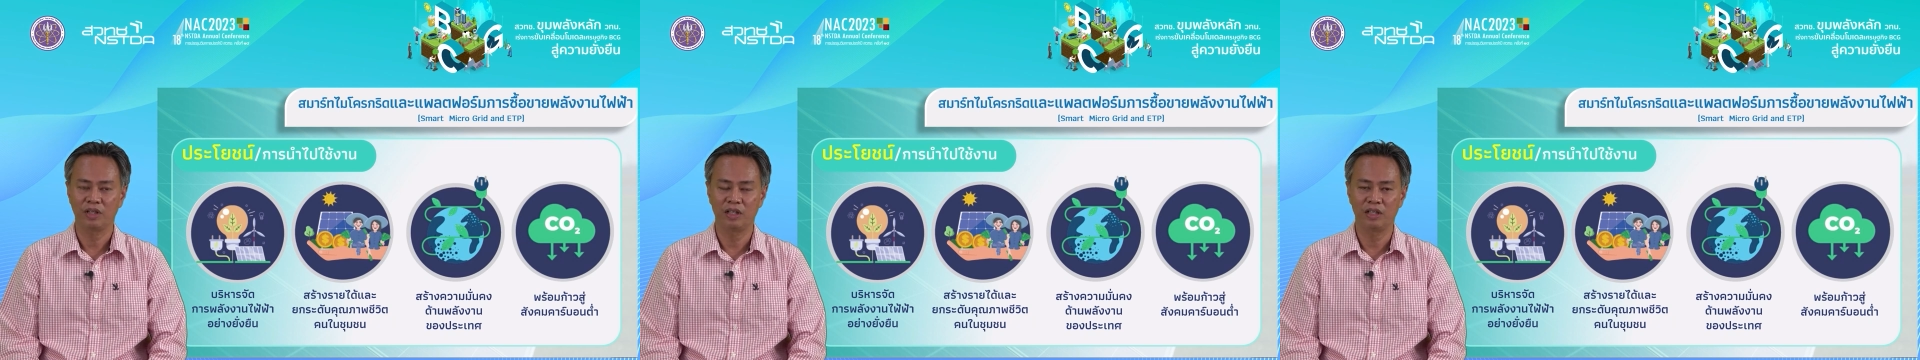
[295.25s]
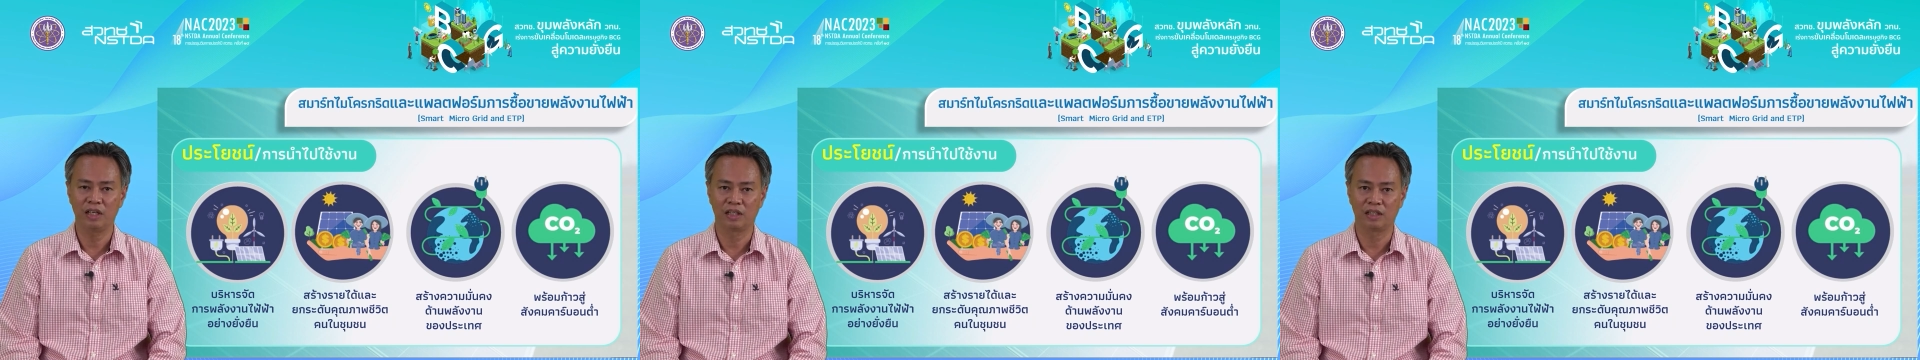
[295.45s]

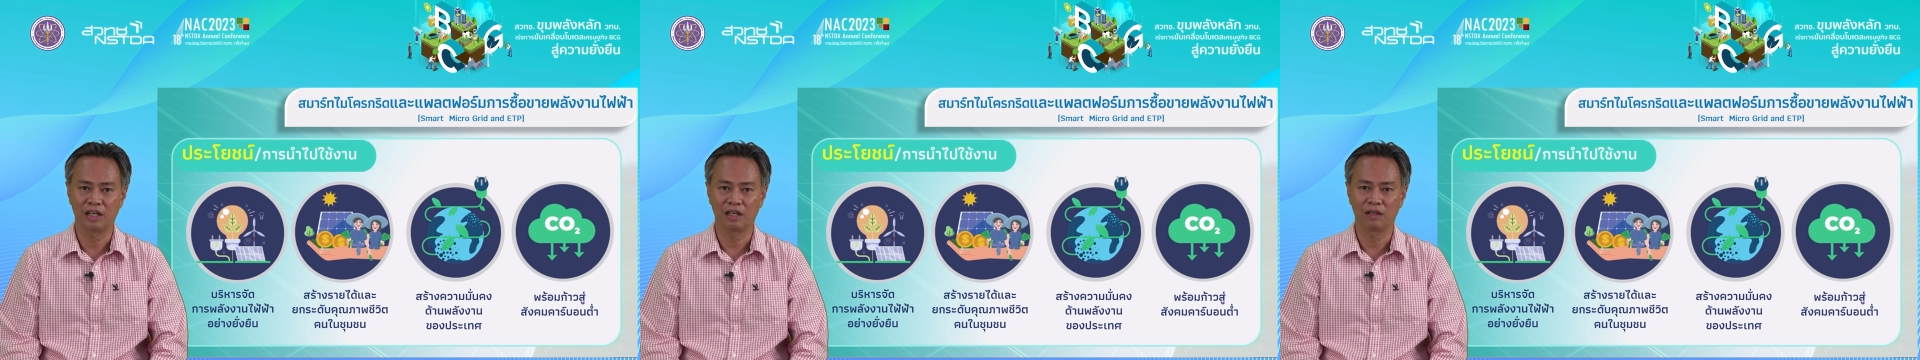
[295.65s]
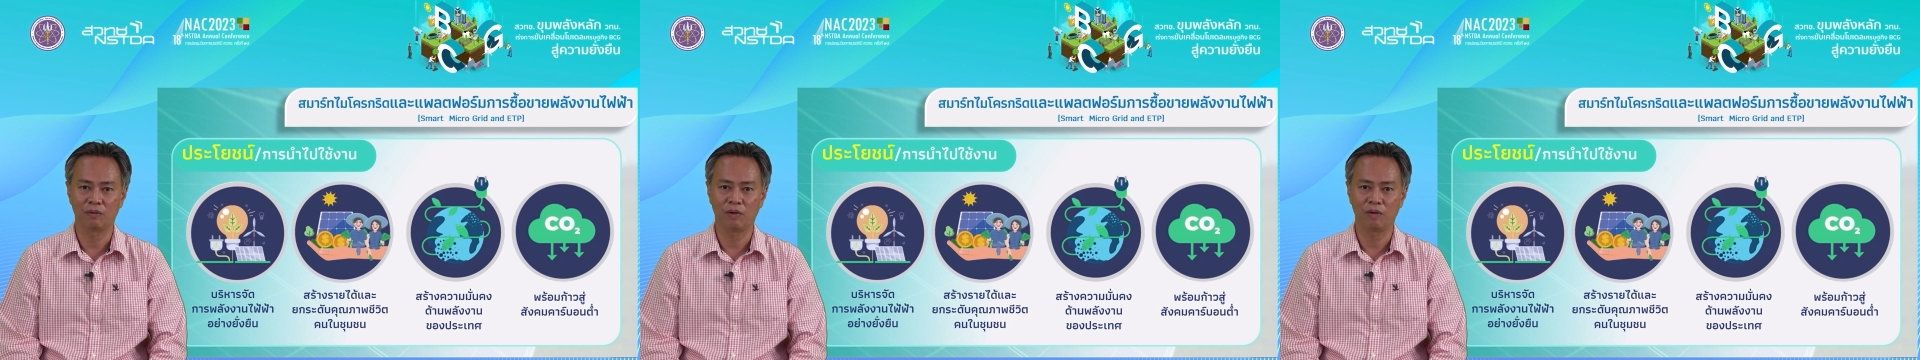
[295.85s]
หรือเหตุ
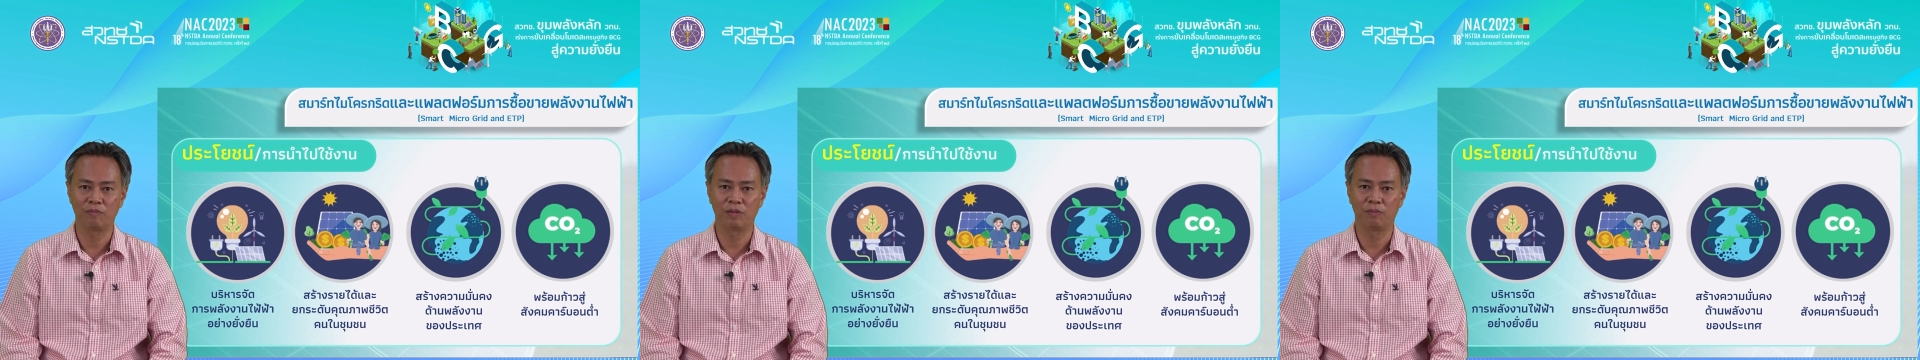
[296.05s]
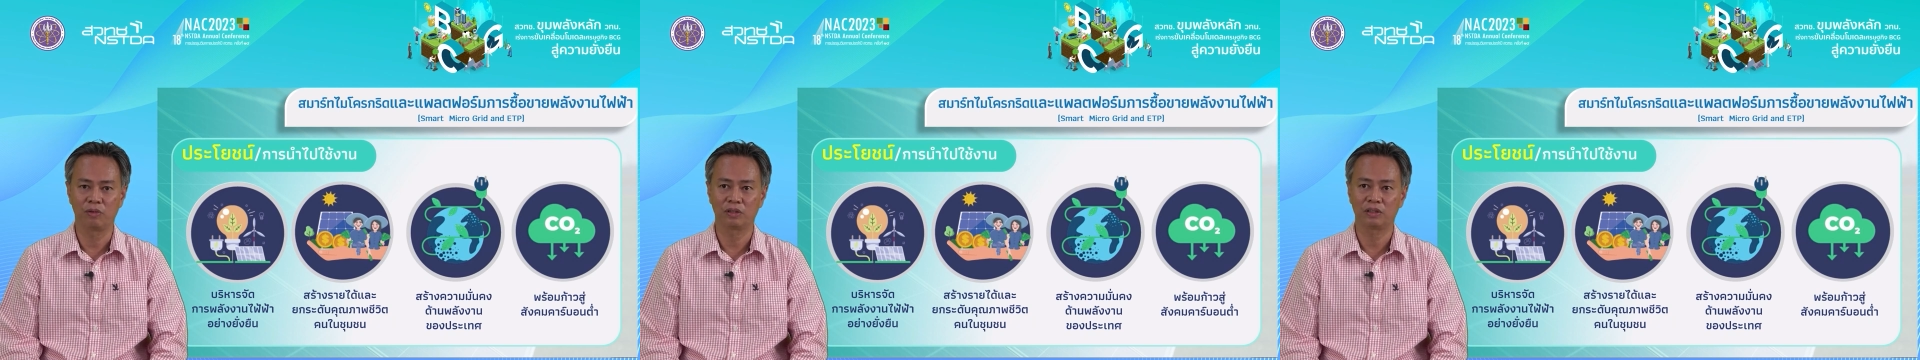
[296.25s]
การณ์ความ
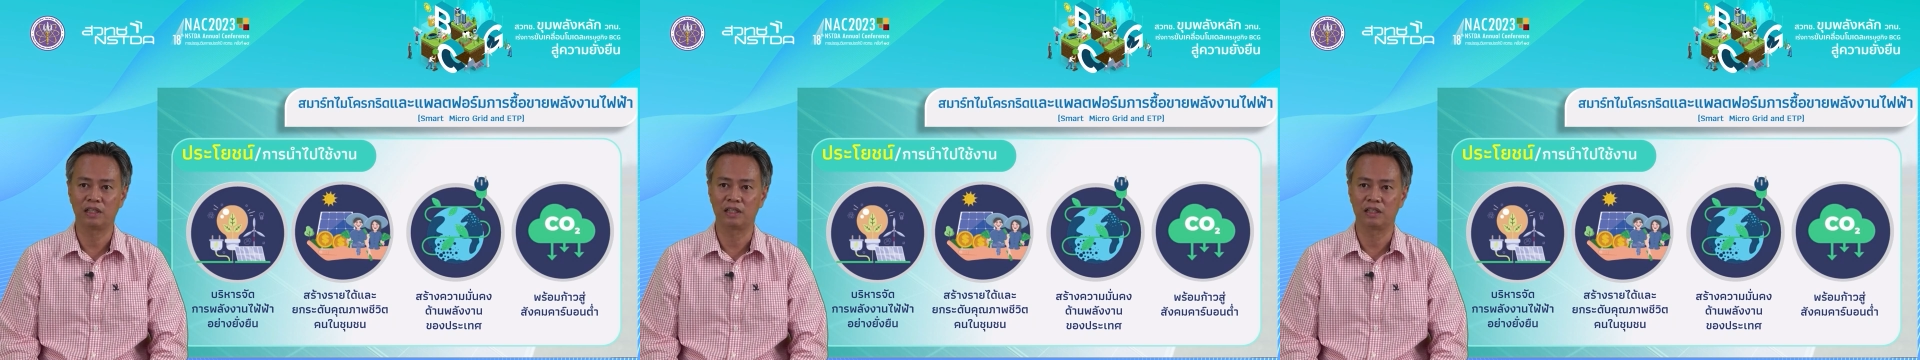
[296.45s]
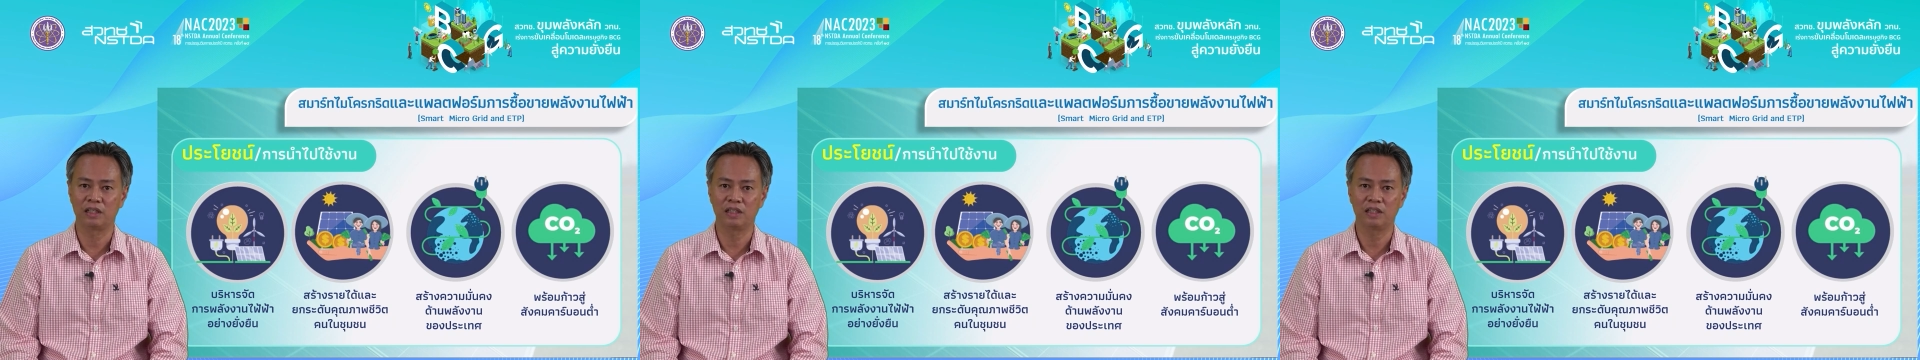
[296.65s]
ผิดปก
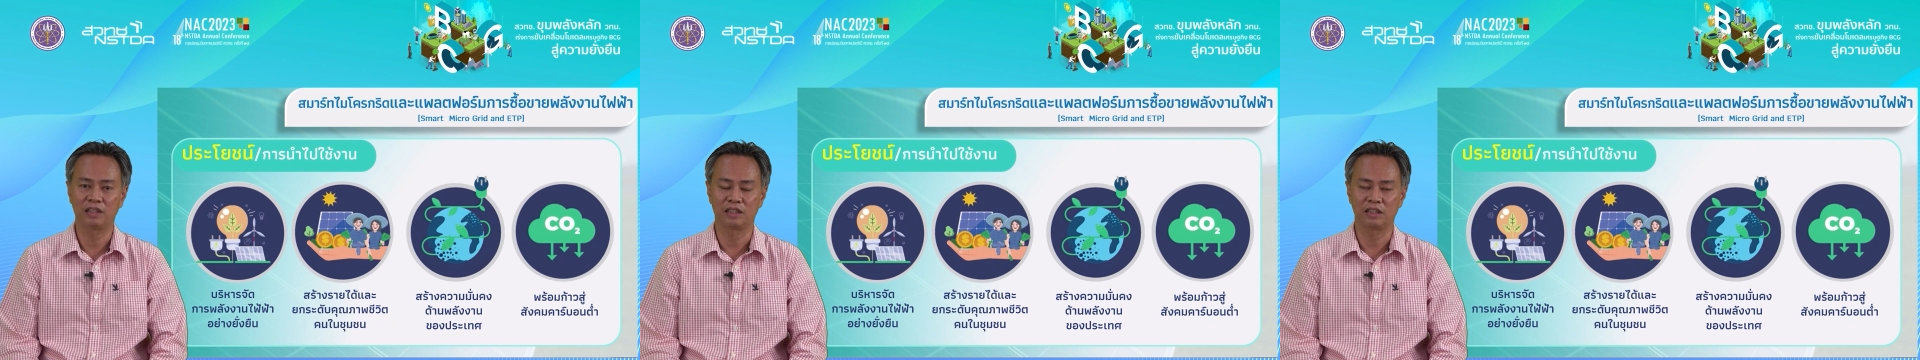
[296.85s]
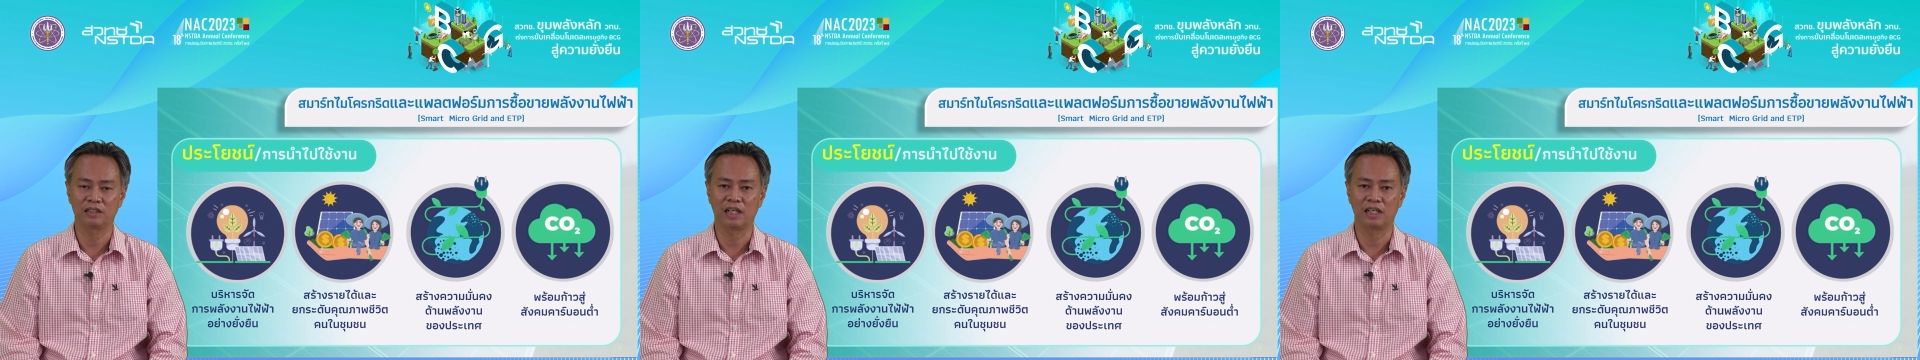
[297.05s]
ติที่เกิ
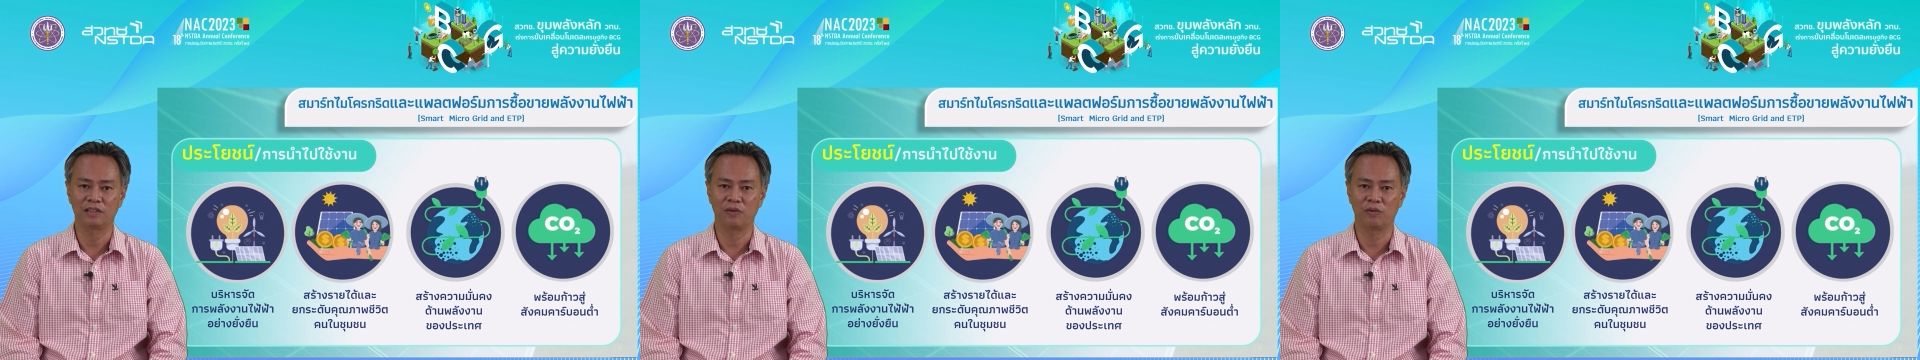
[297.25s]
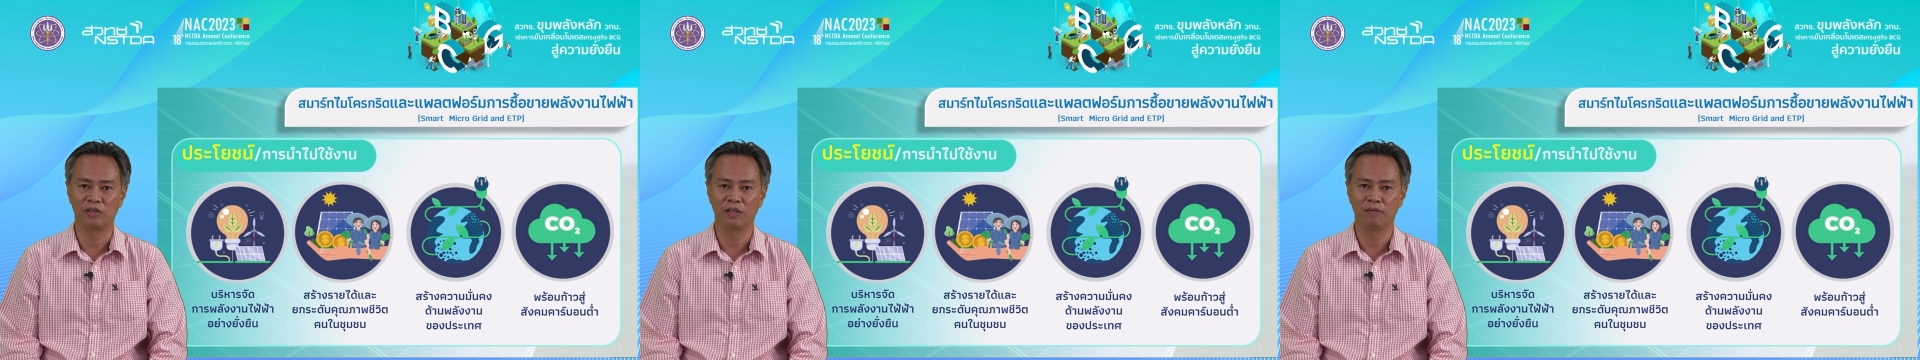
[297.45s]
ดจากสาย
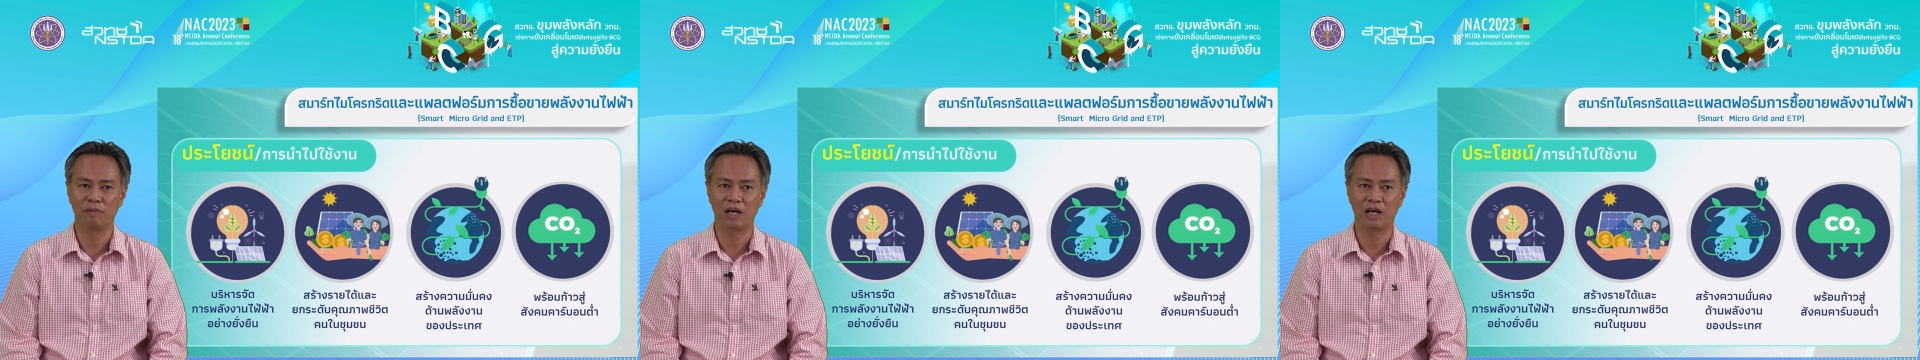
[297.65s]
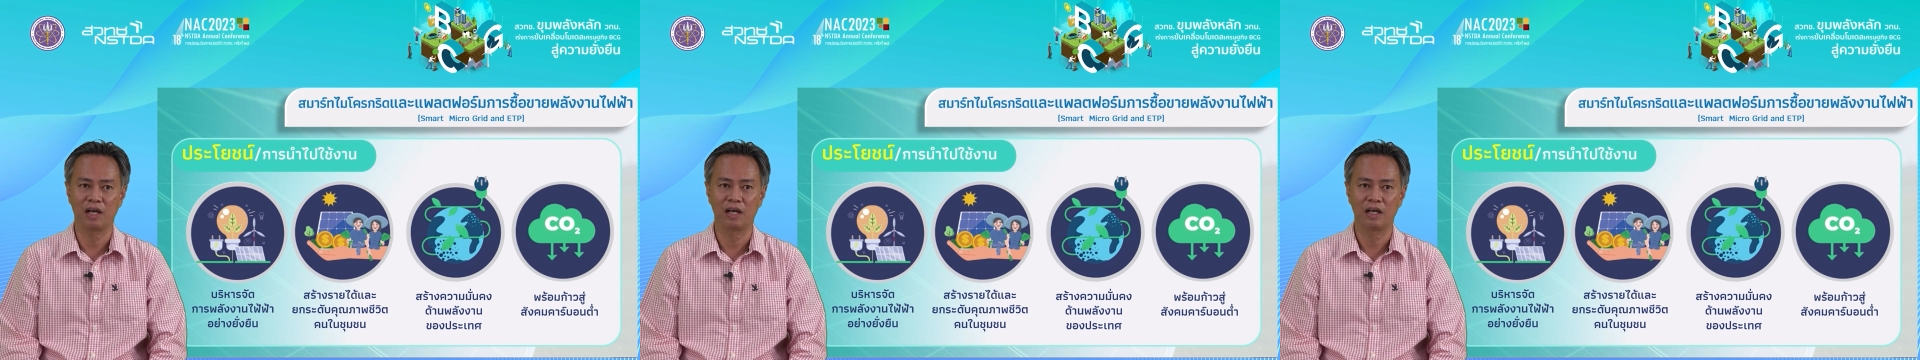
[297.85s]
ส่งขึ้น
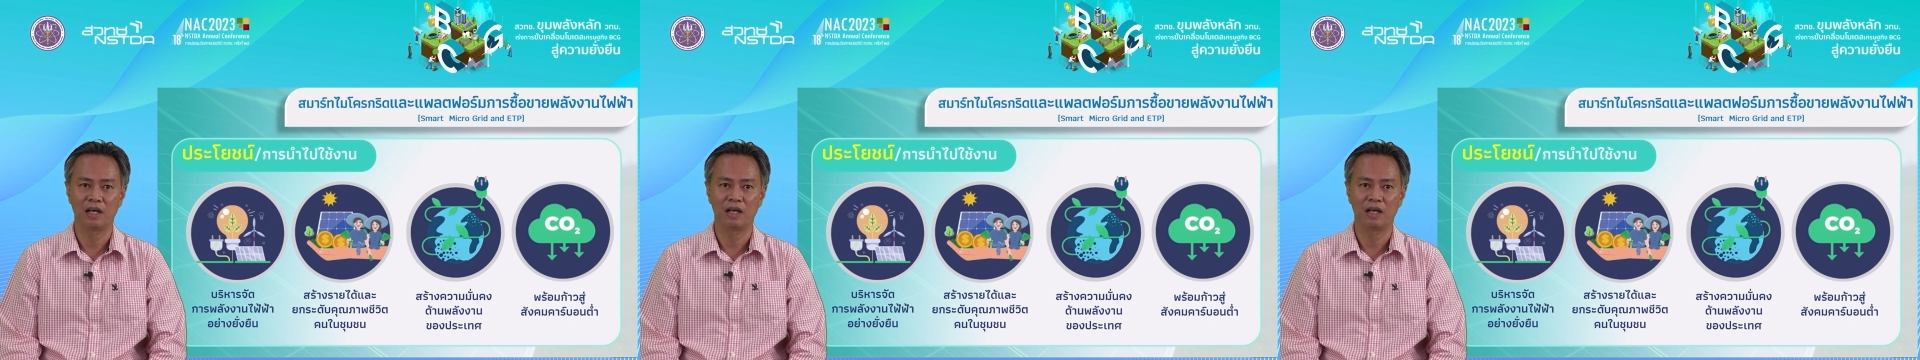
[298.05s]
มา